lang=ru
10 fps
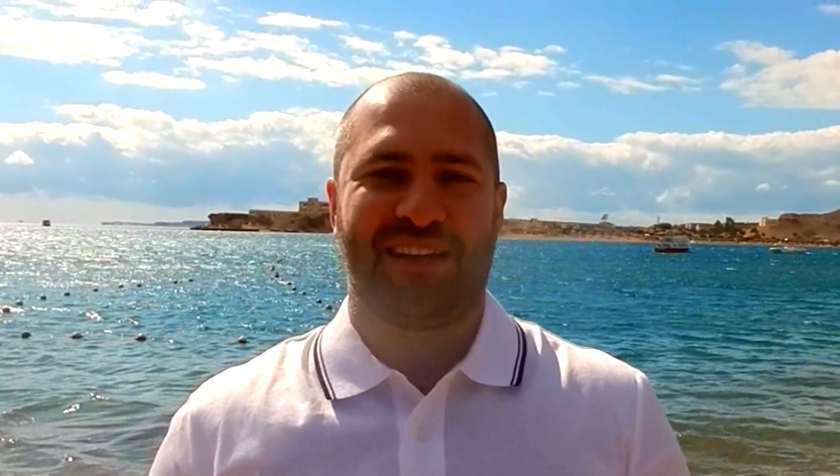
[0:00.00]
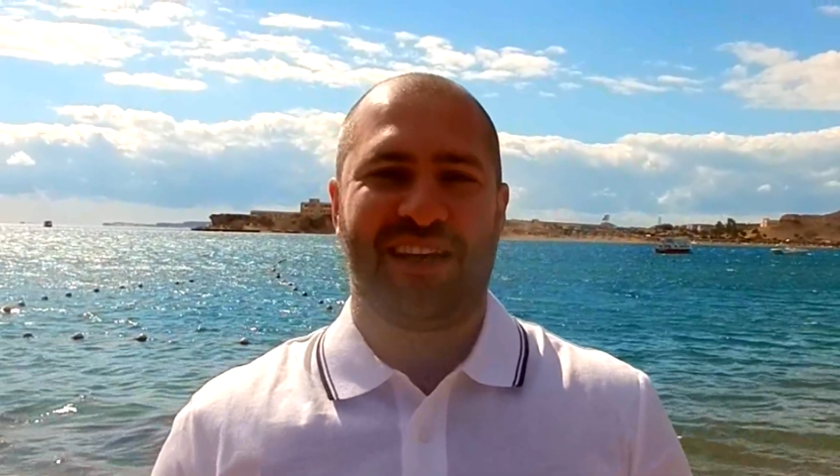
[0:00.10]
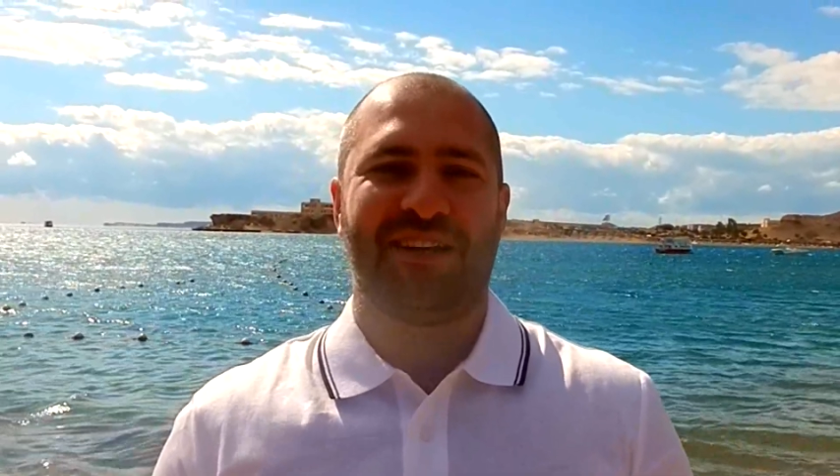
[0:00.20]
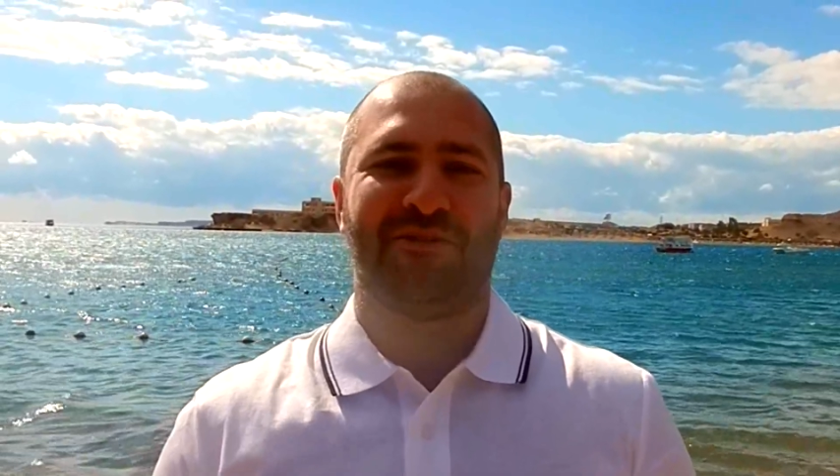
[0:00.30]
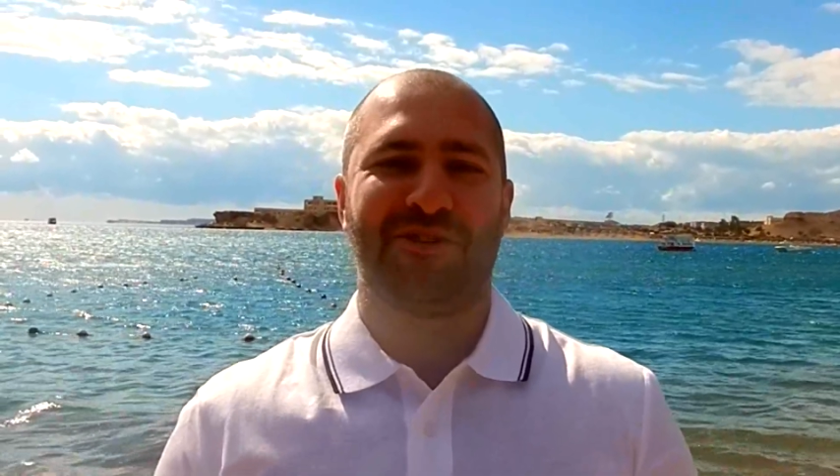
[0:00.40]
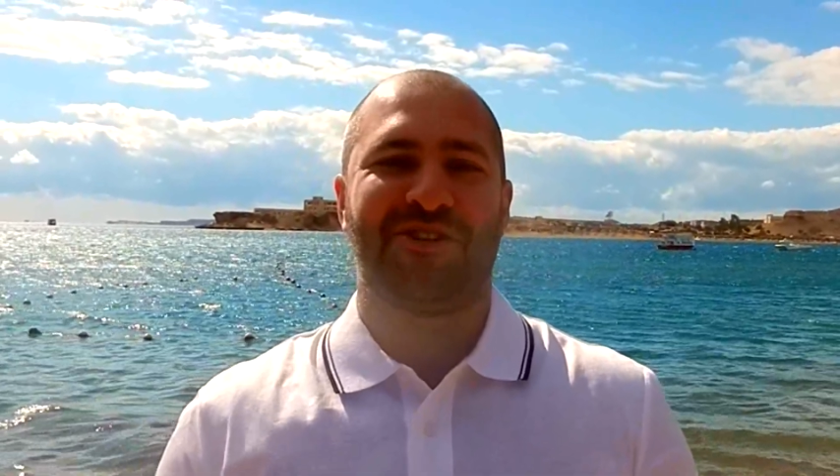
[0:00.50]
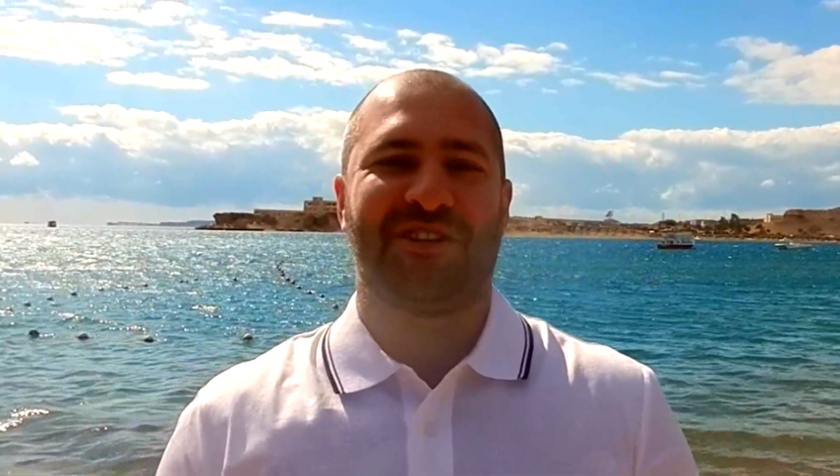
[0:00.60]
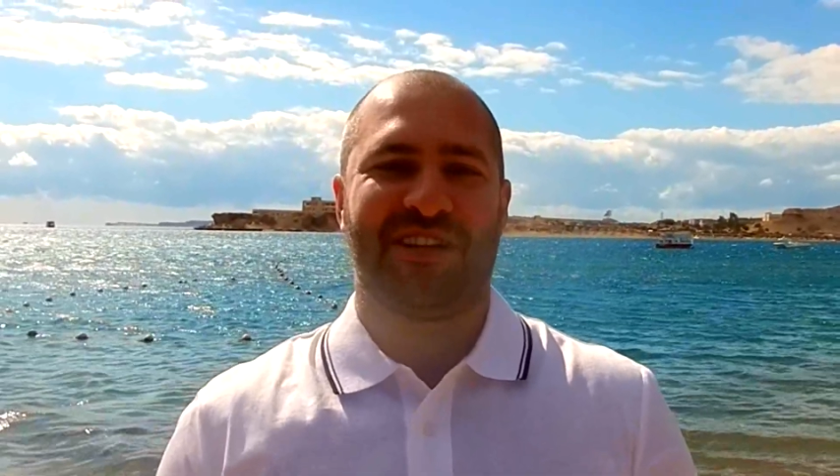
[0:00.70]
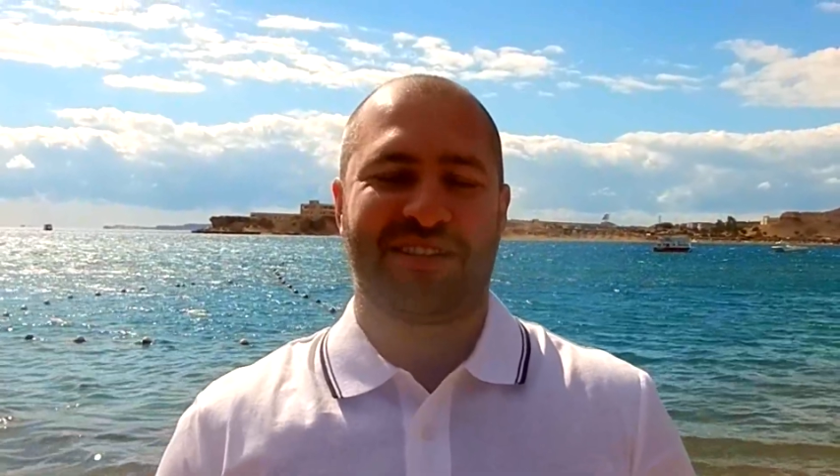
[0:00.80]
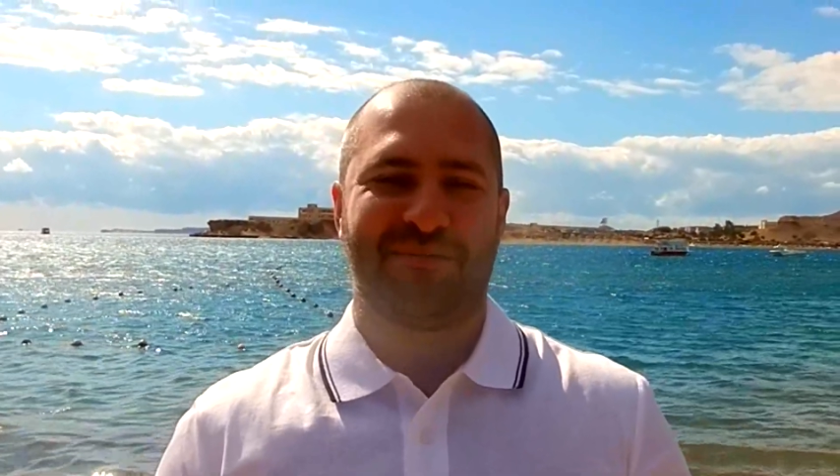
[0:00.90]
реально очень
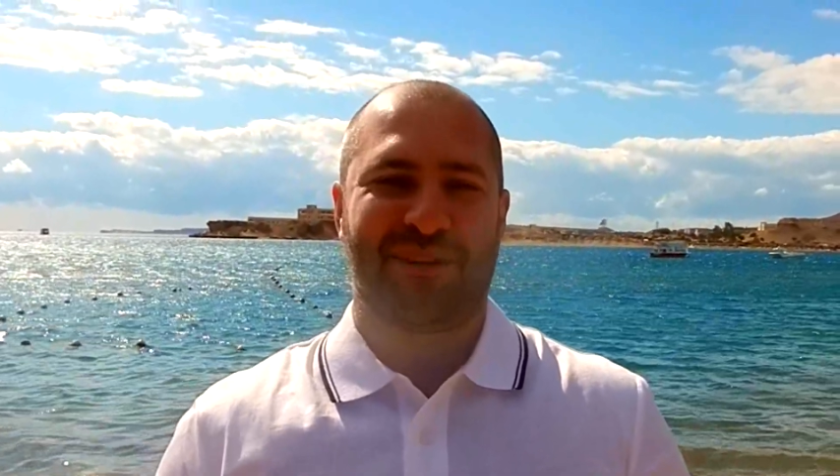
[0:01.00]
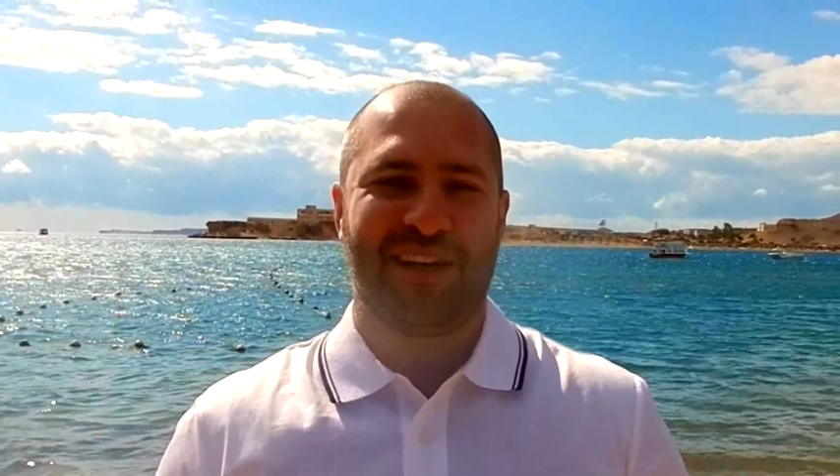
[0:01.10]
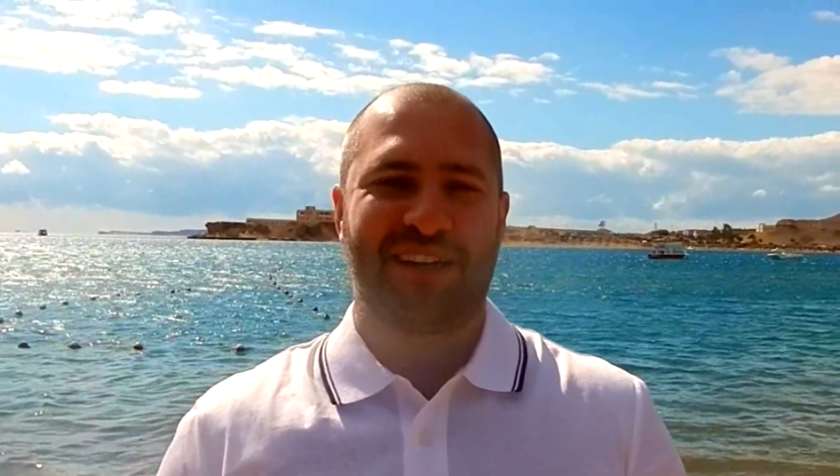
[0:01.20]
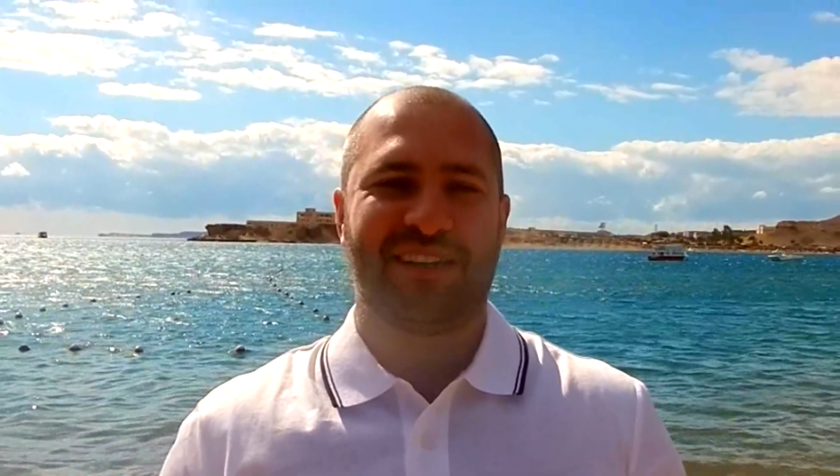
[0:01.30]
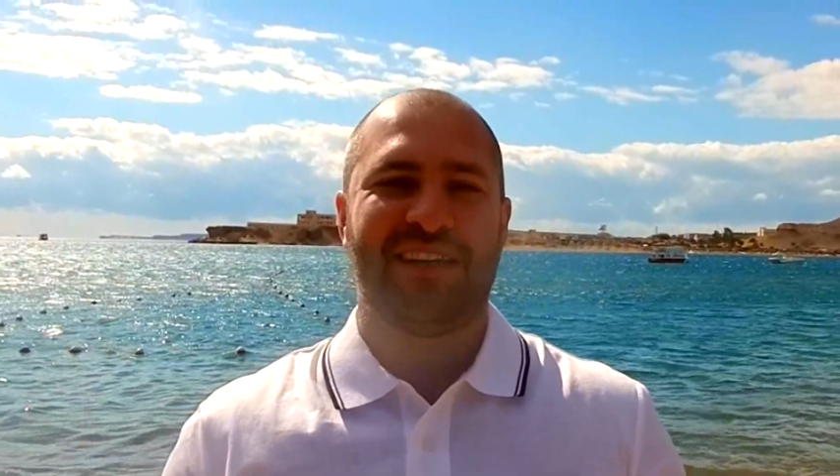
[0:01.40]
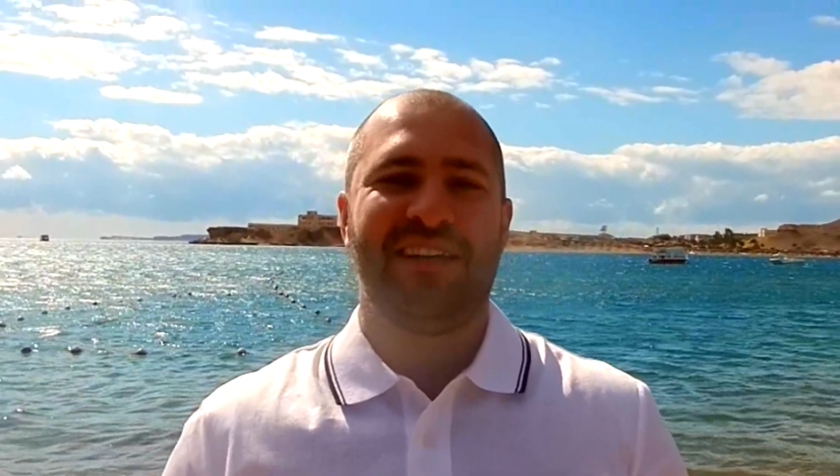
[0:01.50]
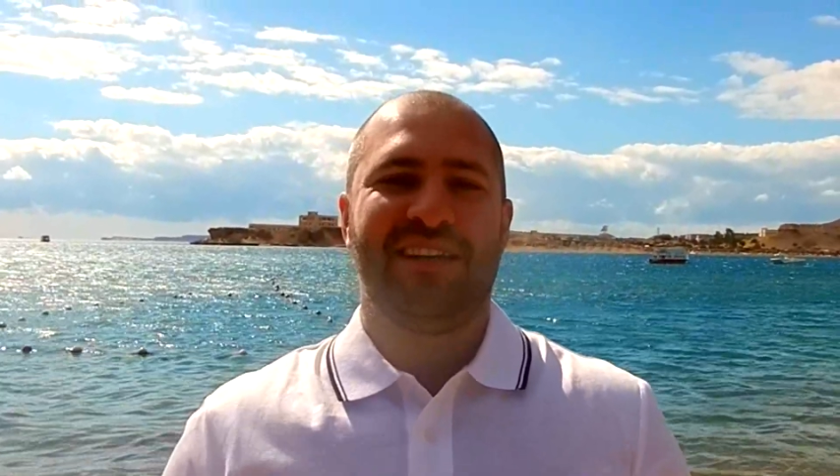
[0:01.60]
классные проекты.